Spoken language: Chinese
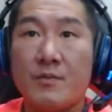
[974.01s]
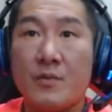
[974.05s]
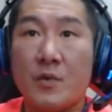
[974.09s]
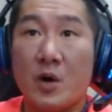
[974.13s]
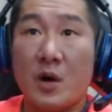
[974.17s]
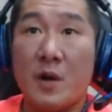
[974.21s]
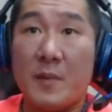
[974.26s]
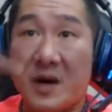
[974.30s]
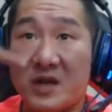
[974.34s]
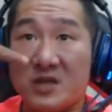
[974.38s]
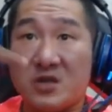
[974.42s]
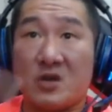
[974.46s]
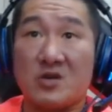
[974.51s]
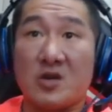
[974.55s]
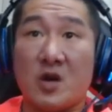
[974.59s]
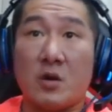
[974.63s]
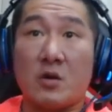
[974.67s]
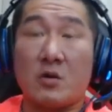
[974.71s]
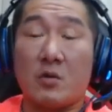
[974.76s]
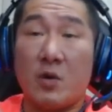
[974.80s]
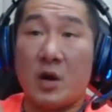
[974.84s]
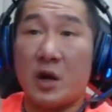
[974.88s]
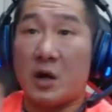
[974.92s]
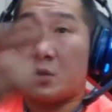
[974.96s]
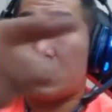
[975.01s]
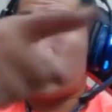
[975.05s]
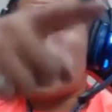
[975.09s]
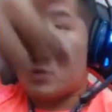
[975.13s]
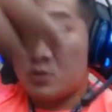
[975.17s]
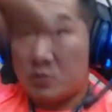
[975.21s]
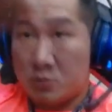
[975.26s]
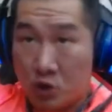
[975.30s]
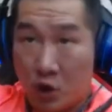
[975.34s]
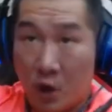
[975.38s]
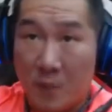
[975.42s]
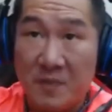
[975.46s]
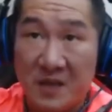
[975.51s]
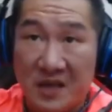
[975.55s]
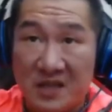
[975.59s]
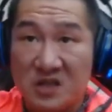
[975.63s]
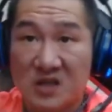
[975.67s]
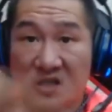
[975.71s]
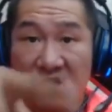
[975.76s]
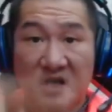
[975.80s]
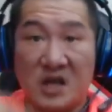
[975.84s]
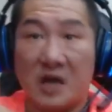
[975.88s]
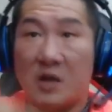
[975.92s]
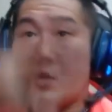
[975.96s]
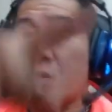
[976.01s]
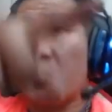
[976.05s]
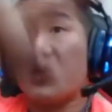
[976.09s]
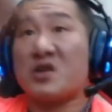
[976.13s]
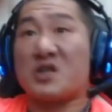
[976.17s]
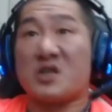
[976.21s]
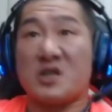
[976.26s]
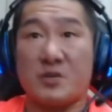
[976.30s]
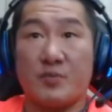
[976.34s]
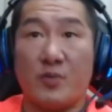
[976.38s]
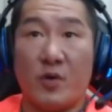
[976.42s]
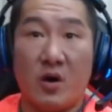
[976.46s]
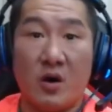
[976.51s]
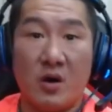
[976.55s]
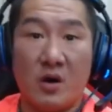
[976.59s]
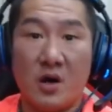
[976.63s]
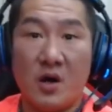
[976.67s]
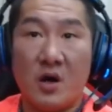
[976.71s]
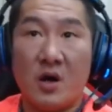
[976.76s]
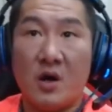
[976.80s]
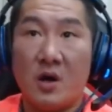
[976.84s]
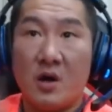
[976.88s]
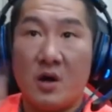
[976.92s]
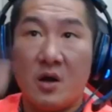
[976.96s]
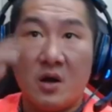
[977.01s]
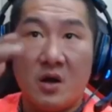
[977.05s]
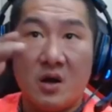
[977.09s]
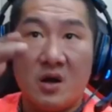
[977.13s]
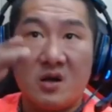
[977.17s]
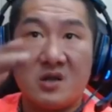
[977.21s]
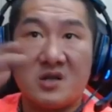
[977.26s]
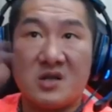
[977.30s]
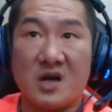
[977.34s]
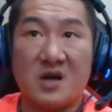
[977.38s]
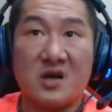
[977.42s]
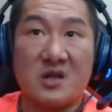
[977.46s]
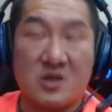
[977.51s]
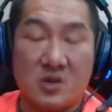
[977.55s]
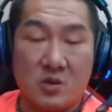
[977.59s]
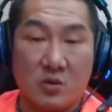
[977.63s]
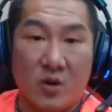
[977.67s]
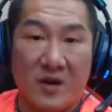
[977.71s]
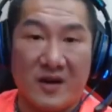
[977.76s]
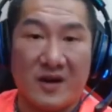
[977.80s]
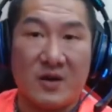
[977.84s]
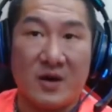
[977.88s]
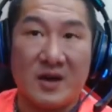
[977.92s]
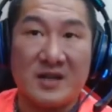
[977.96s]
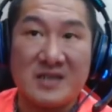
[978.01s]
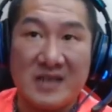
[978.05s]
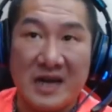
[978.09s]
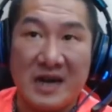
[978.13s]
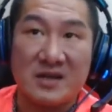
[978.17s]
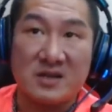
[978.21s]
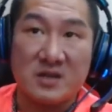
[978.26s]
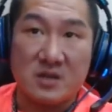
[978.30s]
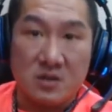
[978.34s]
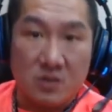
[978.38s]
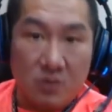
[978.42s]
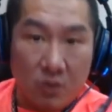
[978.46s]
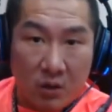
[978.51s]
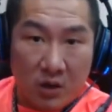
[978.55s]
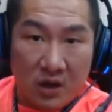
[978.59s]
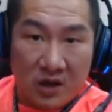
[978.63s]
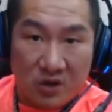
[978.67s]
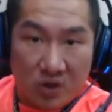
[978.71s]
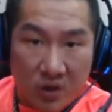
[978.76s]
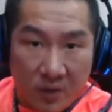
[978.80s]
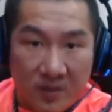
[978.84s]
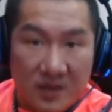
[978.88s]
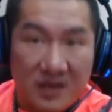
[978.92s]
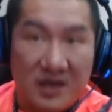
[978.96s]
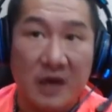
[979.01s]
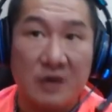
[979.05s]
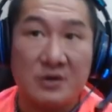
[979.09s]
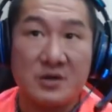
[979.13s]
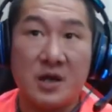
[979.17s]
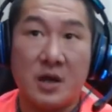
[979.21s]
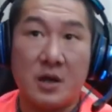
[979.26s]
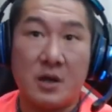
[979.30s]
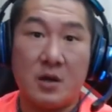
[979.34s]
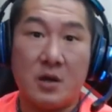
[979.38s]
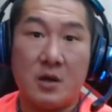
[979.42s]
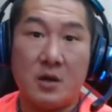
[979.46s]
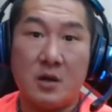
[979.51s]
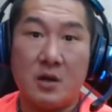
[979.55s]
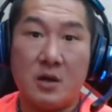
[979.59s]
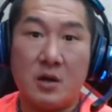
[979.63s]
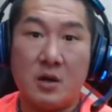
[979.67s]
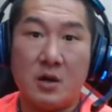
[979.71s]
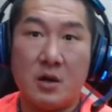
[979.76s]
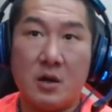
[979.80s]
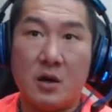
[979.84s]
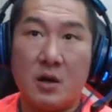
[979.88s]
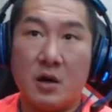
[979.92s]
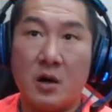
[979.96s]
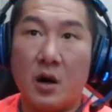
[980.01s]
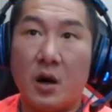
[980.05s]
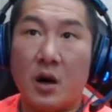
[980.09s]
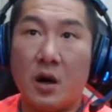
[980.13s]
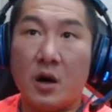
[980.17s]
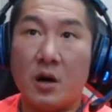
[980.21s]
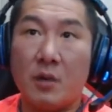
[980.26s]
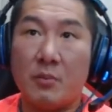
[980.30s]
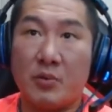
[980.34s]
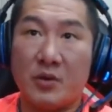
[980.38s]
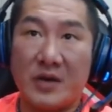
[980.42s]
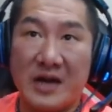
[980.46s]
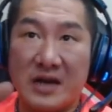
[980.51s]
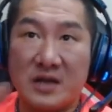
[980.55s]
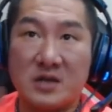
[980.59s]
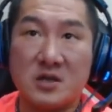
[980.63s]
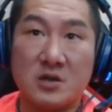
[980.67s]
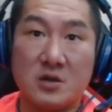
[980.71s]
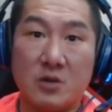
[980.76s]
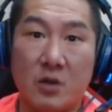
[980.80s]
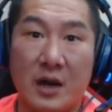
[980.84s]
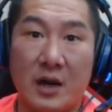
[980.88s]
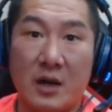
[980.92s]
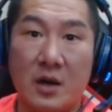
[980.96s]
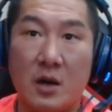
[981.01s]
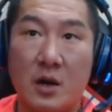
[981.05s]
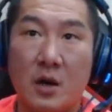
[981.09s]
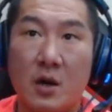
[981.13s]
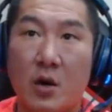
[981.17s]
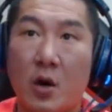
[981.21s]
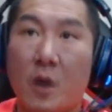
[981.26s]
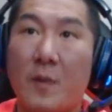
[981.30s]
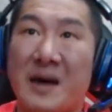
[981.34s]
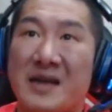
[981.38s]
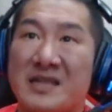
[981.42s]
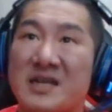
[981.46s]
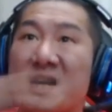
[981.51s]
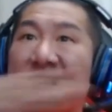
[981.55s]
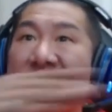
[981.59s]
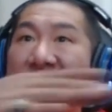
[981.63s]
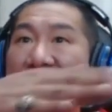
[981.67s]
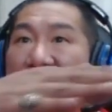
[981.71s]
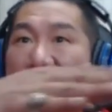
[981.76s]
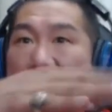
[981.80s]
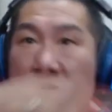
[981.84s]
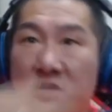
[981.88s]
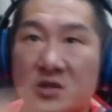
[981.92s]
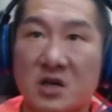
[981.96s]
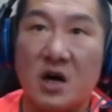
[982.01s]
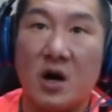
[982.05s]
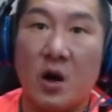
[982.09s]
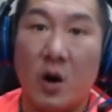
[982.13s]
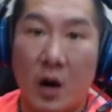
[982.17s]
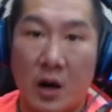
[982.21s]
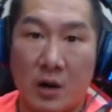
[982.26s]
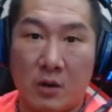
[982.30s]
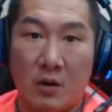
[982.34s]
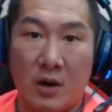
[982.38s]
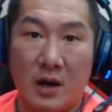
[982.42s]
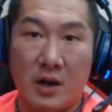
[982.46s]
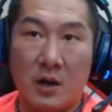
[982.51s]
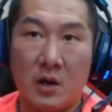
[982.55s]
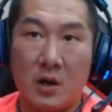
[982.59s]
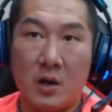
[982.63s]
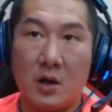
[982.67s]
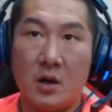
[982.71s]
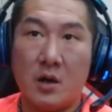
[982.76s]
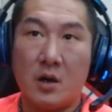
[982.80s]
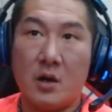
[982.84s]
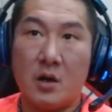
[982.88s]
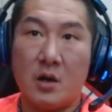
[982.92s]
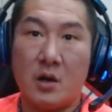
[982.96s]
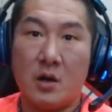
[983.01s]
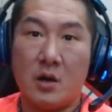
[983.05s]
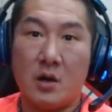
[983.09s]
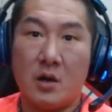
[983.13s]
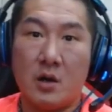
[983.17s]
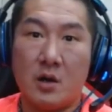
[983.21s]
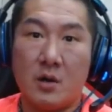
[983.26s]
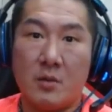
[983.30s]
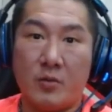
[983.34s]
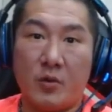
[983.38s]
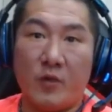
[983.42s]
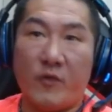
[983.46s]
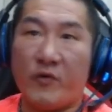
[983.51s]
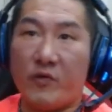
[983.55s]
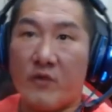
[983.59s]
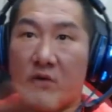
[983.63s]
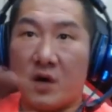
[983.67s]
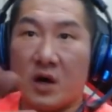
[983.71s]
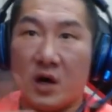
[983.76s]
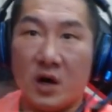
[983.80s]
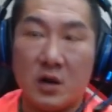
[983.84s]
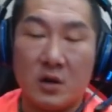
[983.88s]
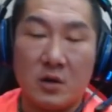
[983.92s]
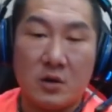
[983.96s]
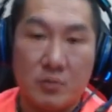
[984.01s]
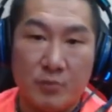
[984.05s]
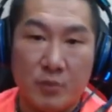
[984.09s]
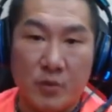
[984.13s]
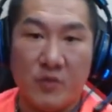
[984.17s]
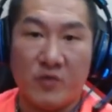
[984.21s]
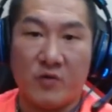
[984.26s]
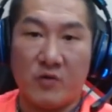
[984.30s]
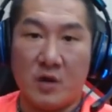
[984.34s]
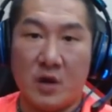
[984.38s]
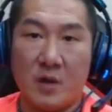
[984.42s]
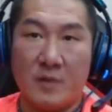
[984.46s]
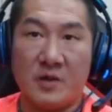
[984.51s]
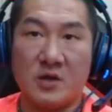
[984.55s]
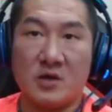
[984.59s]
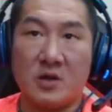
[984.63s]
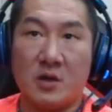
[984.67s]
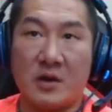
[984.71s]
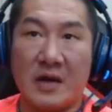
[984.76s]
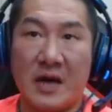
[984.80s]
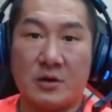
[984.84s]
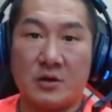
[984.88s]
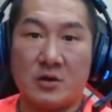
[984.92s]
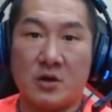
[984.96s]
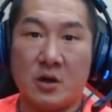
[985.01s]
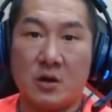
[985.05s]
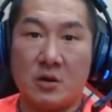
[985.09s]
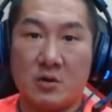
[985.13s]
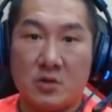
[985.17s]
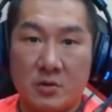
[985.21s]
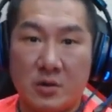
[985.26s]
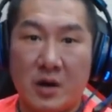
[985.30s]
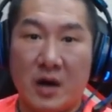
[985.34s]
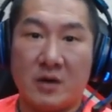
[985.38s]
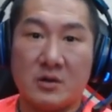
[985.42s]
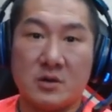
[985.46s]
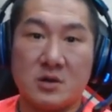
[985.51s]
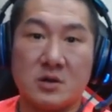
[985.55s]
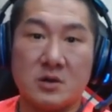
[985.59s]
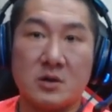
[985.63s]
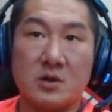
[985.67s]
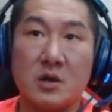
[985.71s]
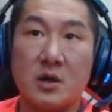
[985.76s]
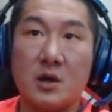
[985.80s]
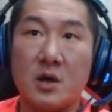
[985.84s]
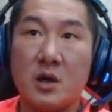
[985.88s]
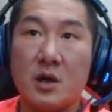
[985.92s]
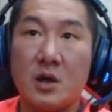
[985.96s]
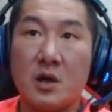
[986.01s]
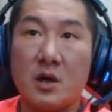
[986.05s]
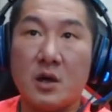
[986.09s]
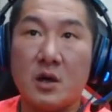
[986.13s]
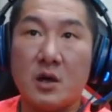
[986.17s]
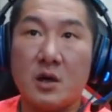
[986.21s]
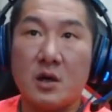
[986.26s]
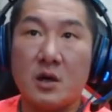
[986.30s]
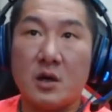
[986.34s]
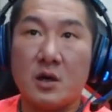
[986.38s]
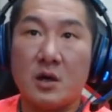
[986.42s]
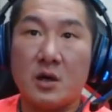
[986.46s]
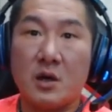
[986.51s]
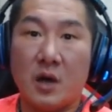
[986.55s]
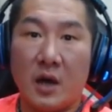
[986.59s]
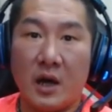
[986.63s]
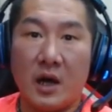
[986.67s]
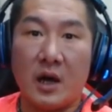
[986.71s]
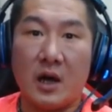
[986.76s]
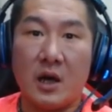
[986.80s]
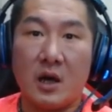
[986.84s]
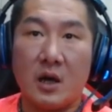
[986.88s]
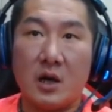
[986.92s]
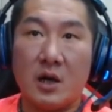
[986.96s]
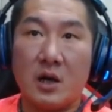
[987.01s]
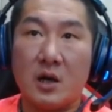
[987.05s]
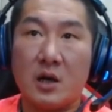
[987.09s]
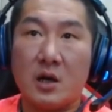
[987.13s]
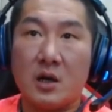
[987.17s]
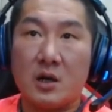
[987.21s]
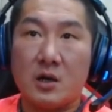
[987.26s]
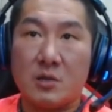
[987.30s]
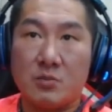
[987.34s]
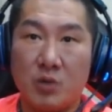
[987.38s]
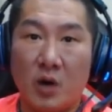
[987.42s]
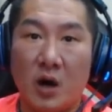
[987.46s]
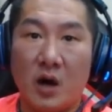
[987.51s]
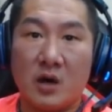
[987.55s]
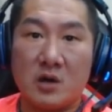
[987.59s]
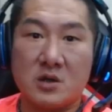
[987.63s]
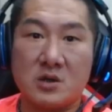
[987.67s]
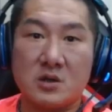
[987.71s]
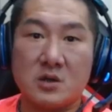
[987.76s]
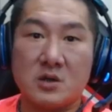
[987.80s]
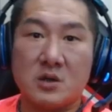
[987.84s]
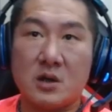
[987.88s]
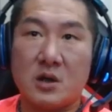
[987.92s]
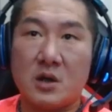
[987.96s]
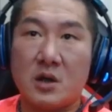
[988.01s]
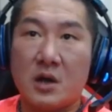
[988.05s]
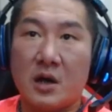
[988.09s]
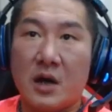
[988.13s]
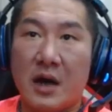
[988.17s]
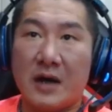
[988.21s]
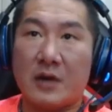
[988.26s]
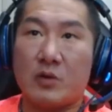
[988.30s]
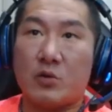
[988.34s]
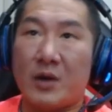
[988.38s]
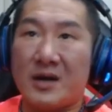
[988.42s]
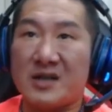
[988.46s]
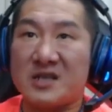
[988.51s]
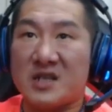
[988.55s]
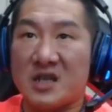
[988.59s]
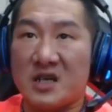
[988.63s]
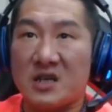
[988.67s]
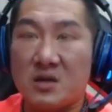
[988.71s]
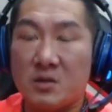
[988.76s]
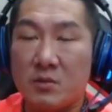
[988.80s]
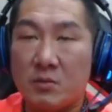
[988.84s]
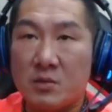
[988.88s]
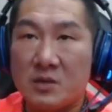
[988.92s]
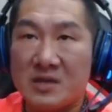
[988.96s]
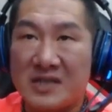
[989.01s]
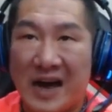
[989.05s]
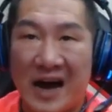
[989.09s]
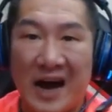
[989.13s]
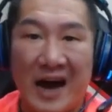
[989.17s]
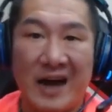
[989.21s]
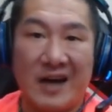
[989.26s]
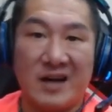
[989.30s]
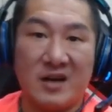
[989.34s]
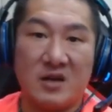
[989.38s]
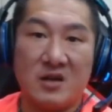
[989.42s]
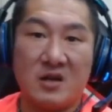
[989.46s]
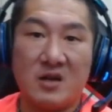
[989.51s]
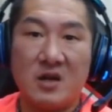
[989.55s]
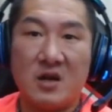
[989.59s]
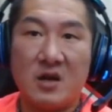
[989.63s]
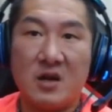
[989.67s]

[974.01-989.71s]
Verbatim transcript: 我代表总统，为了全民致歉。了直播这个法官这样子，我跟全民道歉。哦，不良示范，我马上开除这个法官，不符合不符合民众要求，对不好意思，哎，不好意思，还关心加害人，